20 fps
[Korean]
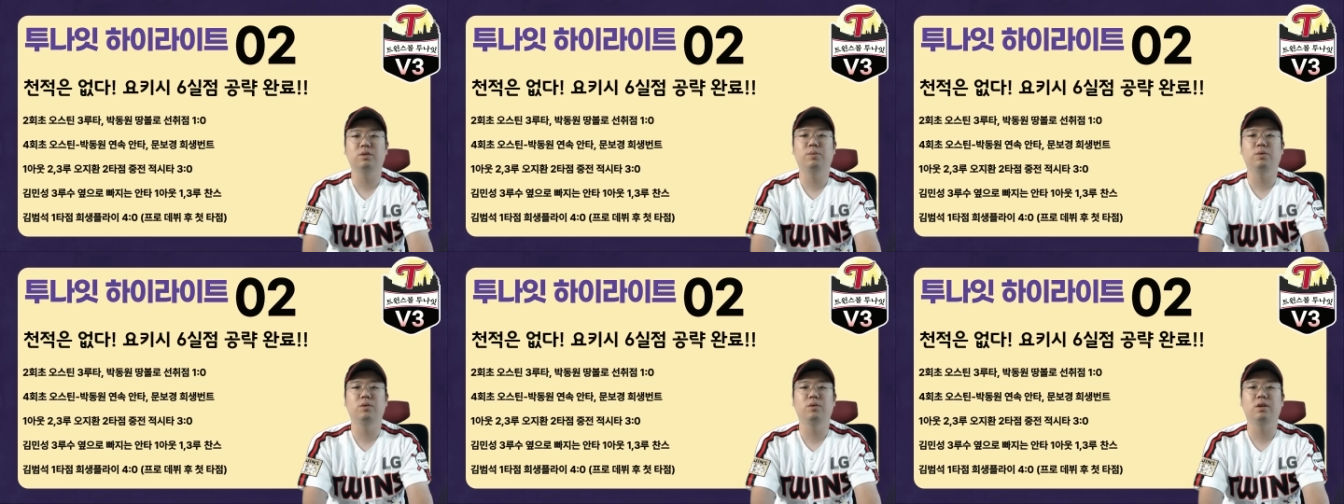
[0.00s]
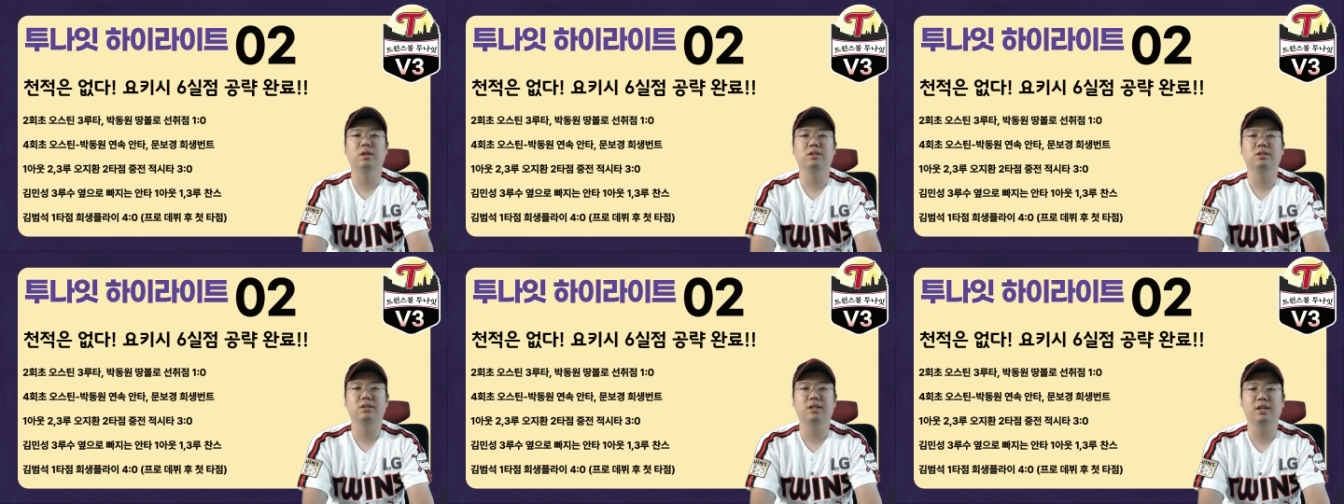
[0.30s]

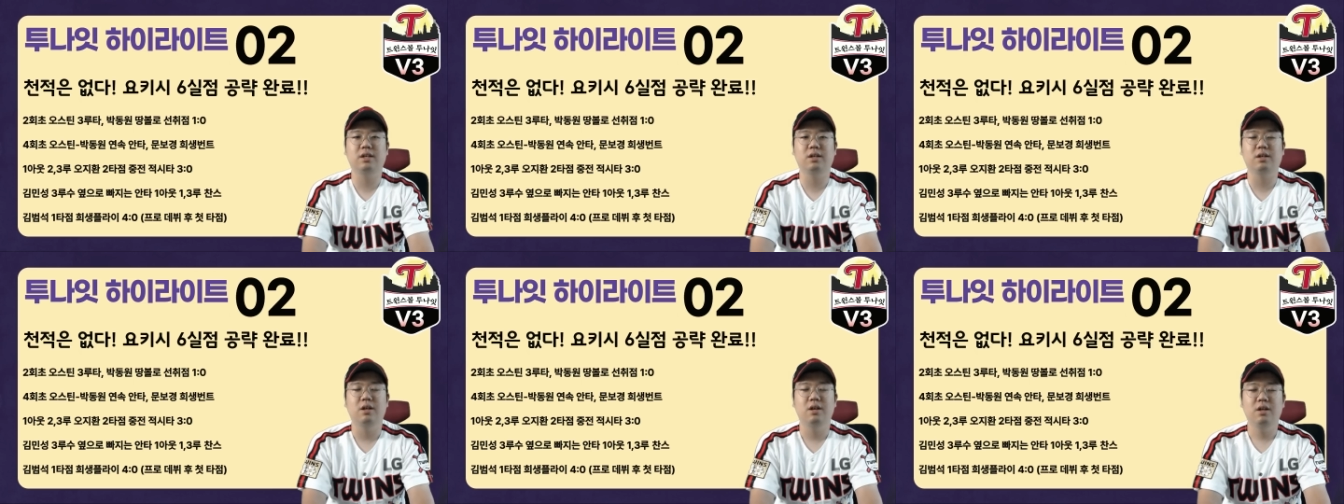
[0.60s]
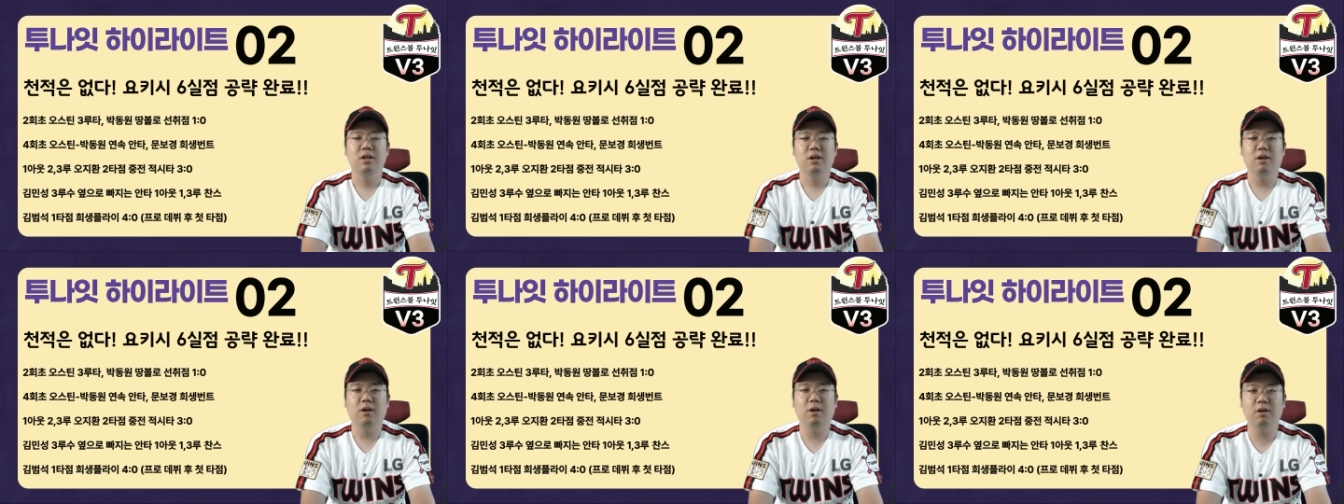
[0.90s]
볼넷을 잘
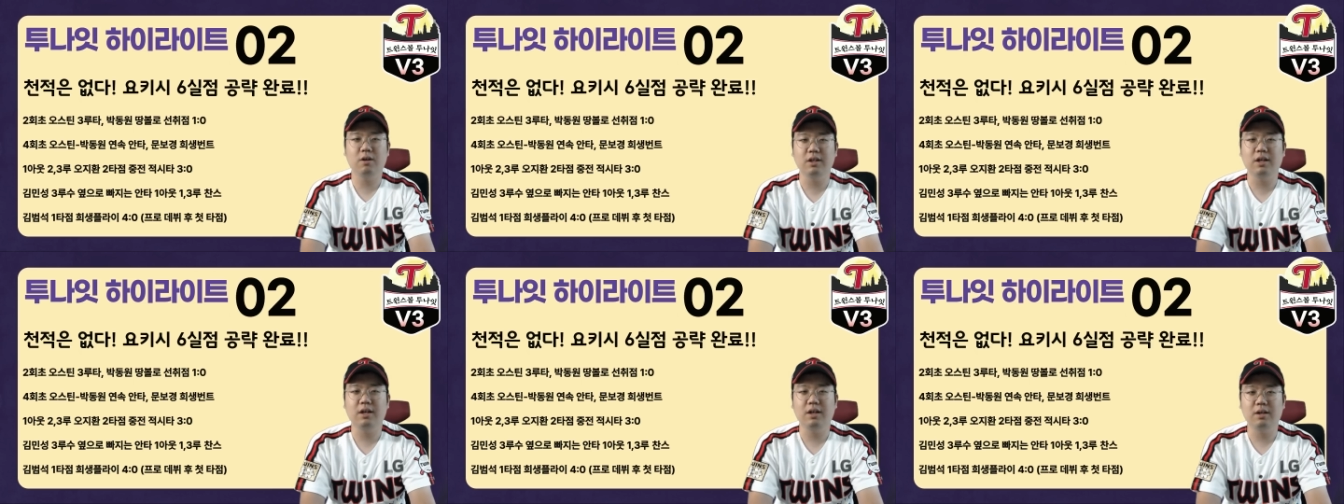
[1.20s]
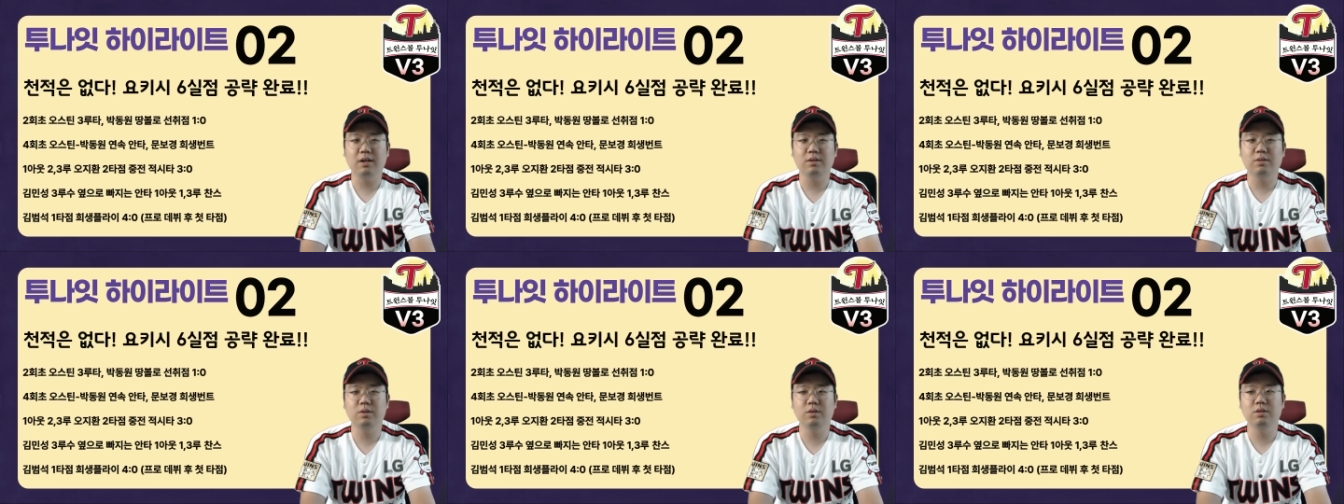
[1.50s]

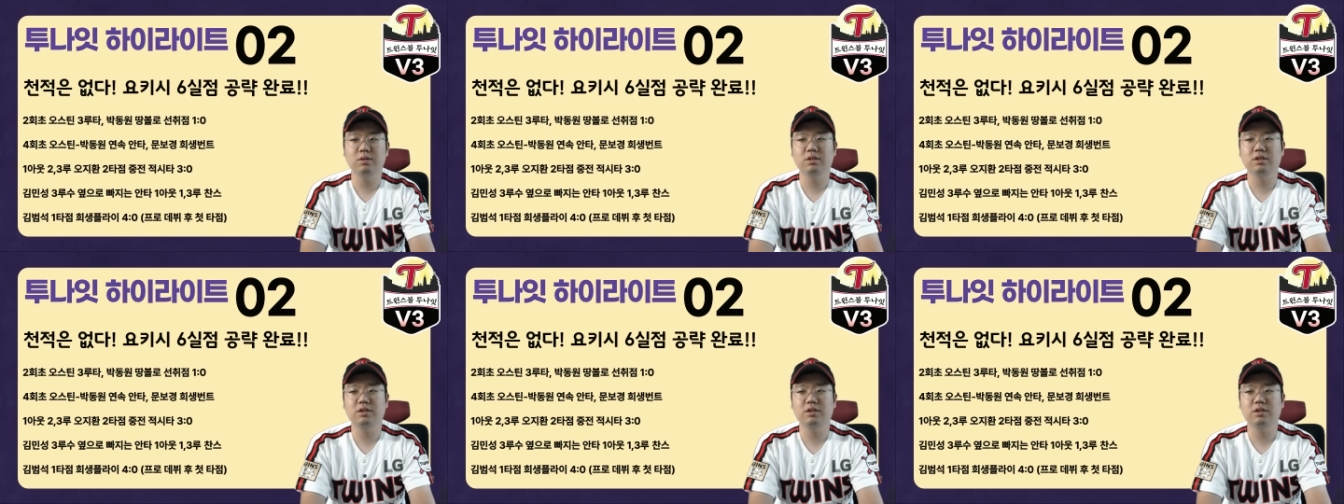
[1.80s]
걸어나갔고,